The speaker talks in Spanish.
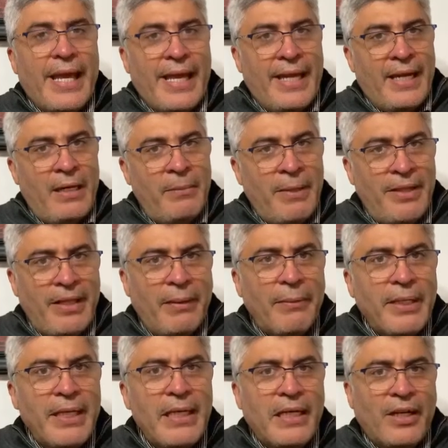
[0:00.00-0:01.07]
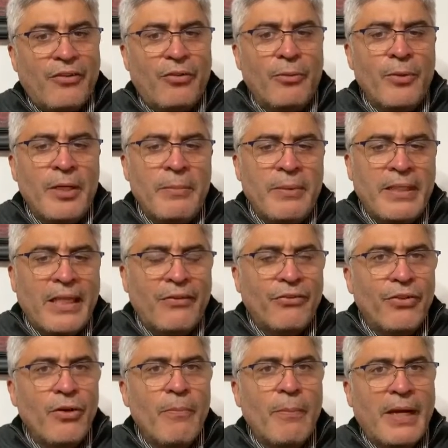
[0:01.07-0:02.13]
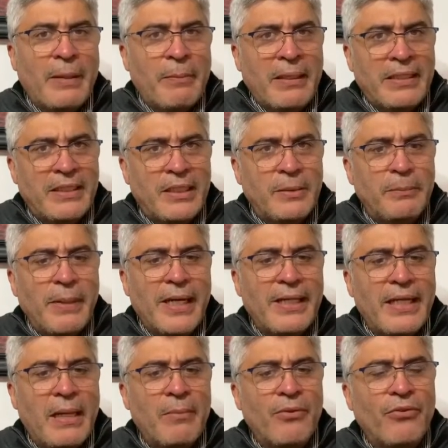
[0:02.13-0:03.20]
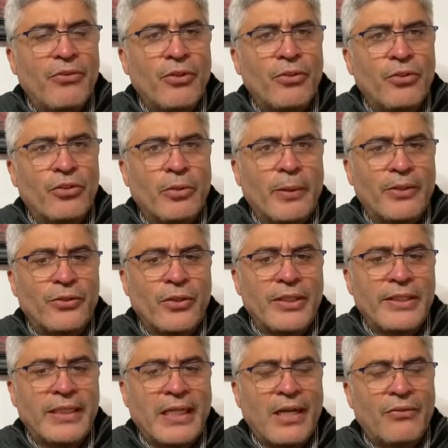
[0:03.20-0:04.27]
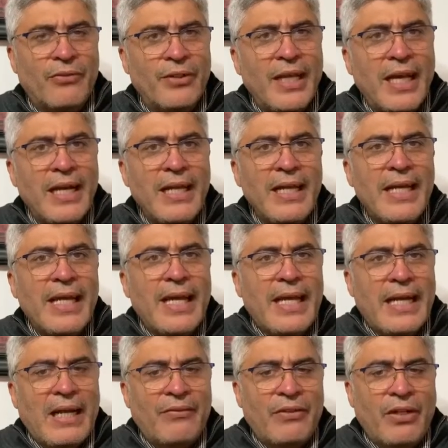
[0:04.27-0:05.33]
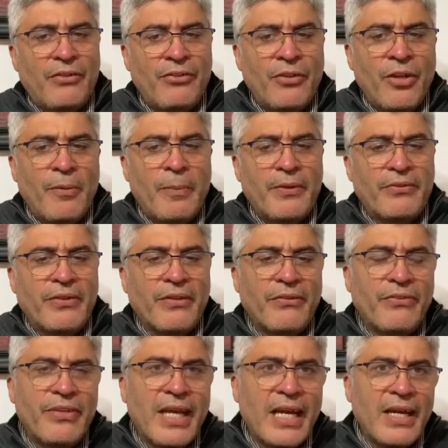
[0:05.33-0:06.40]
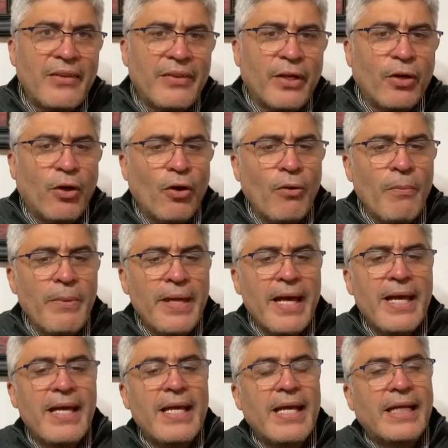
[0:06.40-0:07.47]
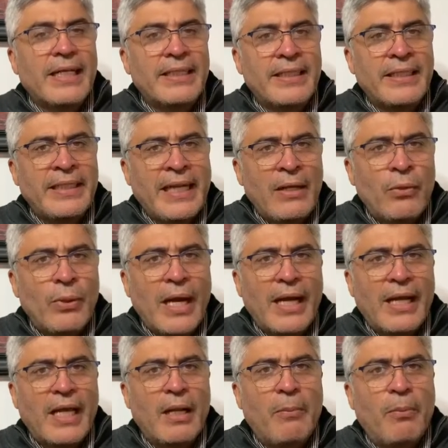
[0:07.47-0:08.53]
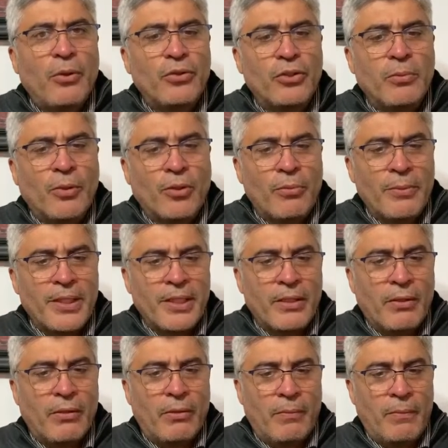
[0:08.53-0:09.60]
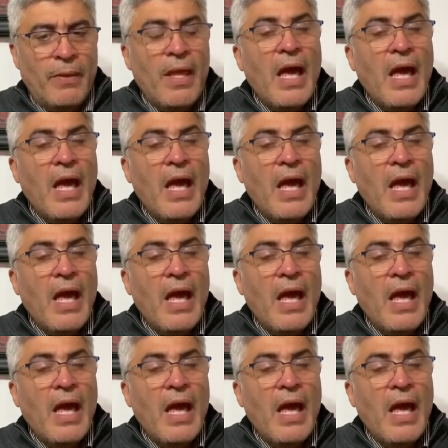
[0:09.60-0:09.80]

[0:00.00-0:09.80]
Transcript: En el mes de abril recibí una invitación para participar de la misión de observación internacional en las elecciones presidenciales de Colombia que tendrán lugar el próximo domingo.